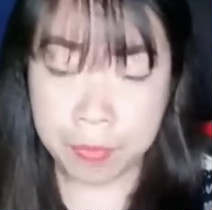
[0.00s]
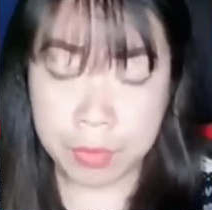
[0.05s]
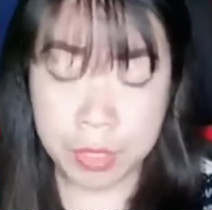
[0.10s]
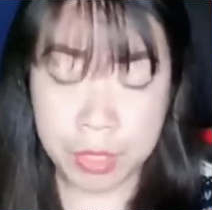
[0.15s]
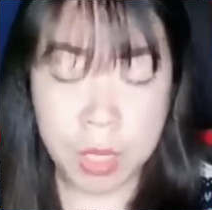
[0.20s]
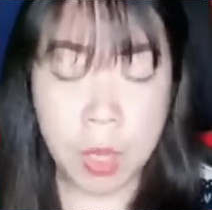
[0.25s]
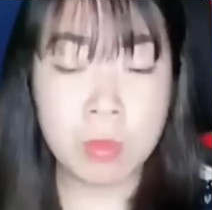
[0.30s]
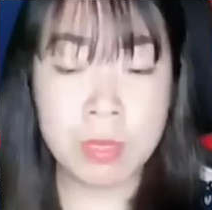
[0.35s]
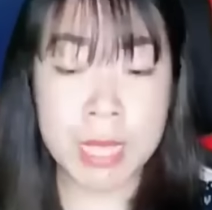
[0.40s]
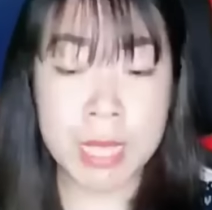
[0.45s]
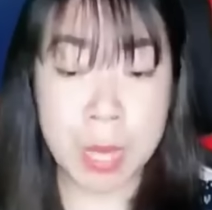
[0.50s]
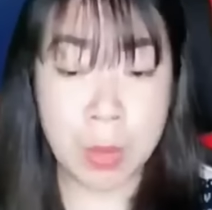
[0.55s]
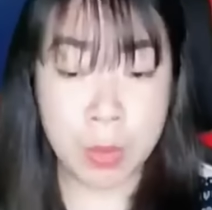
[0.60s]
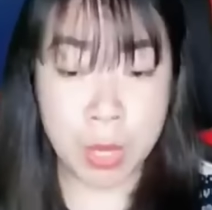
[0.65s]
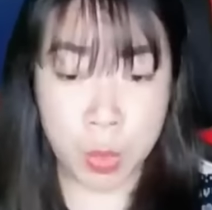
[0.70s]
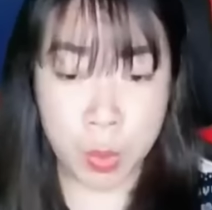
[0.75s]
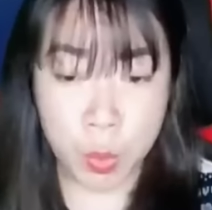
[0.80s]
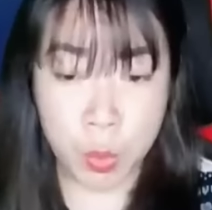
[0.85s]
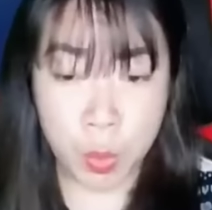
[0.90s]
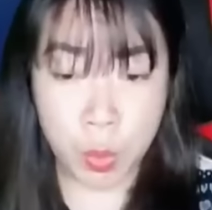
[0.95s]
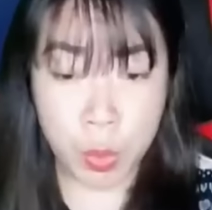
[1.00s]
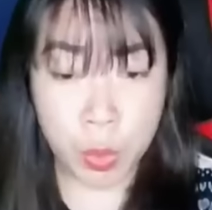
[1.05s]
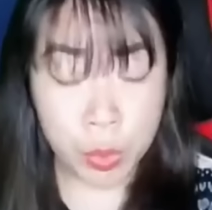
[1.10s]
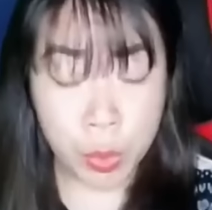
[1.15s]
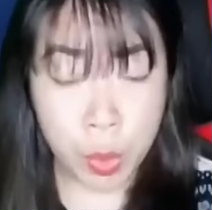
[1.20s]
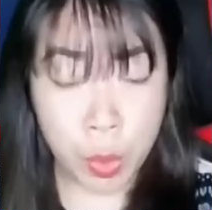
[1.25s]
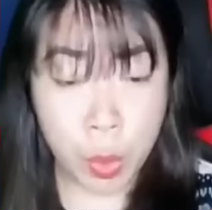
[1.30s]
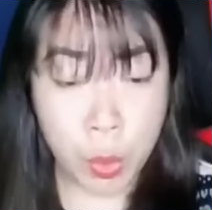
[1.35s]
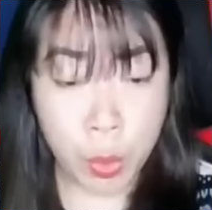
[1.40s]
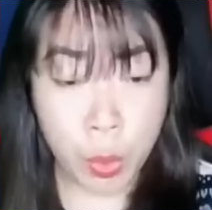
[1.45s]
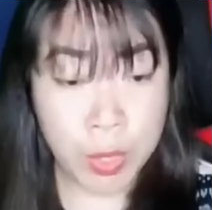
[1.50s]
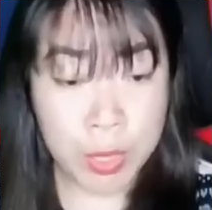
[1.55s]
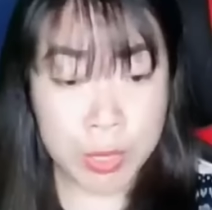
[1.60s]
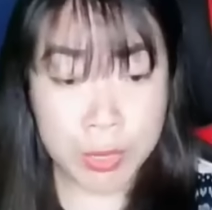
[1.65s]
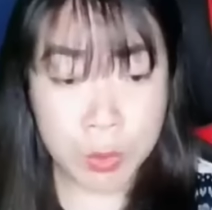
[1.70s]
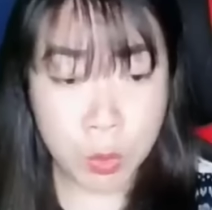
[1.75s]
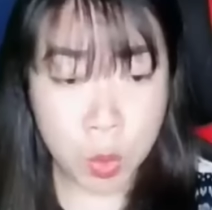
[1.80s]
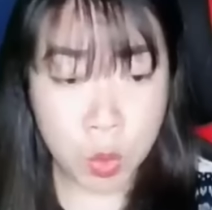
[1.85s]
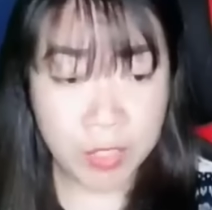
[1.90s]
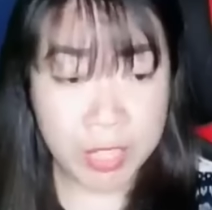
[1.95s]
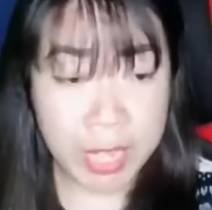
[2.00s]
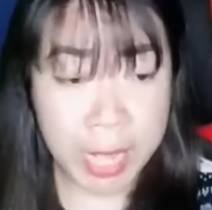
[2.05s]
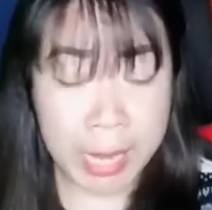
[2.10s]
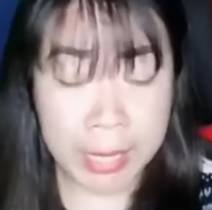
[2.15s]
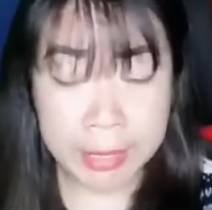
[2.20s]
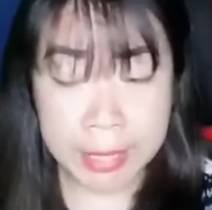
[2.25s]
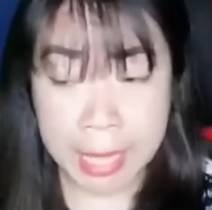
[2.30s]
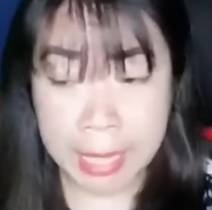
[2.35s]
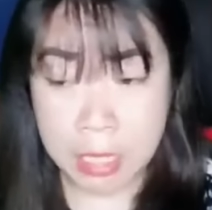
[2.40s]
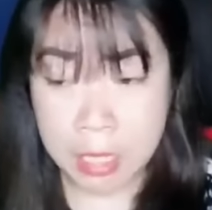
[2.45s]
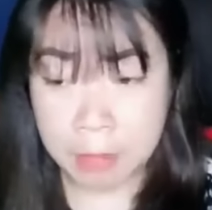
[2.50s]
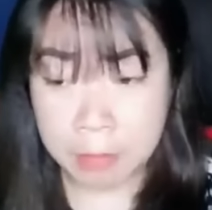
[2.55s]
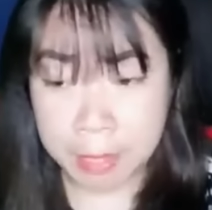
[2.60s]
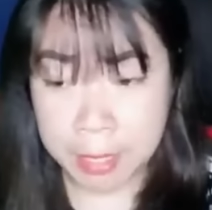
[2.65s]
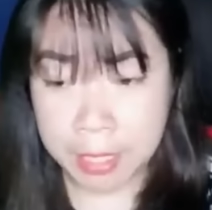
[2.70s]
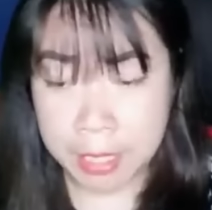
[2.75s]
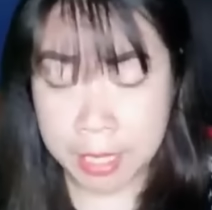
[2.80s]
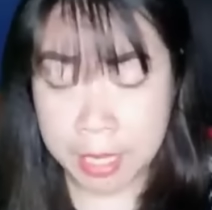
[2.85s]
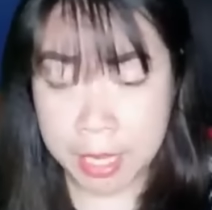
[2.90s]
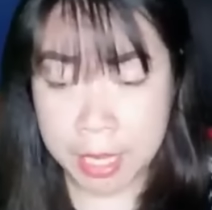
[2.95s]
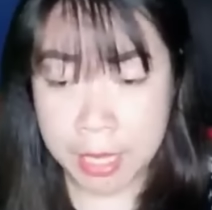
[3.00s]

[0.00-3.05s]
Không sao đâu, Cô có hứng thú với hắn ta như vậy,